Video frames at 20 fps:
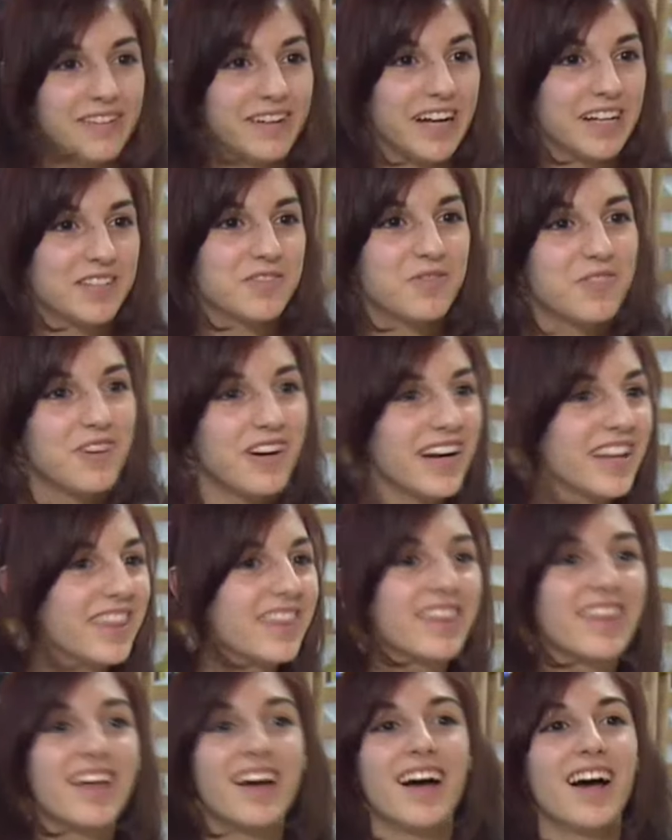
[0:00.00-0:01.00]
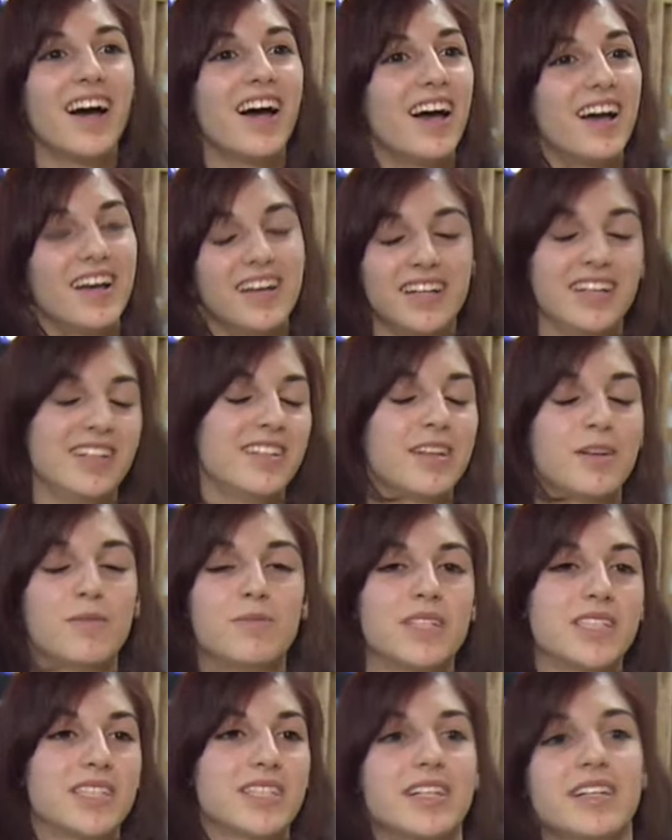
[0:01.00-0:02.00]
Liberas fuerza y te lo
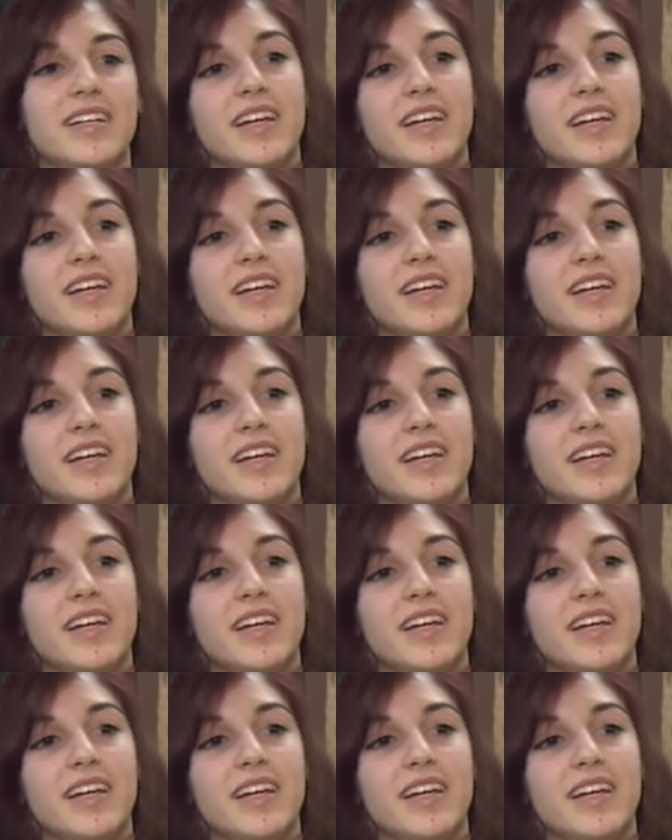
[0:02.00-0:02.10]
pasas